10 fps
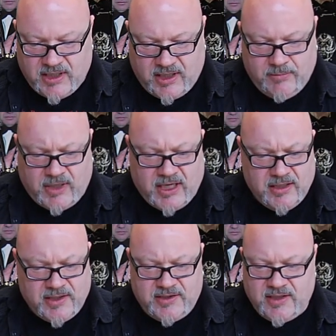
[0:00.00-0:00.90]

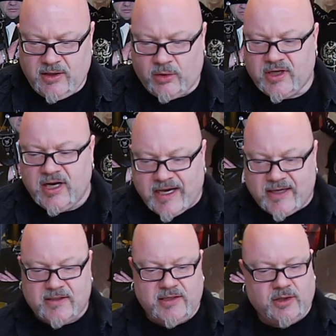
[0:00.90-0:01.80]
dreimal richtig laut
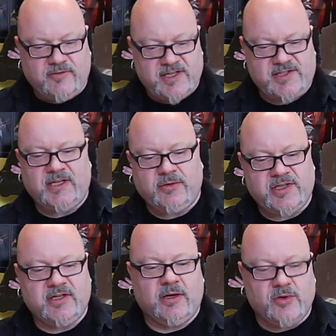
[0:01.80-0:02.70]
gelacht. Ich hoffe, das geht
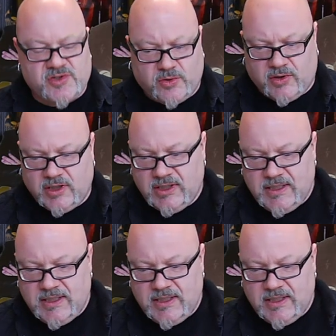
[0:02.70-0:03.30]
euch genauso.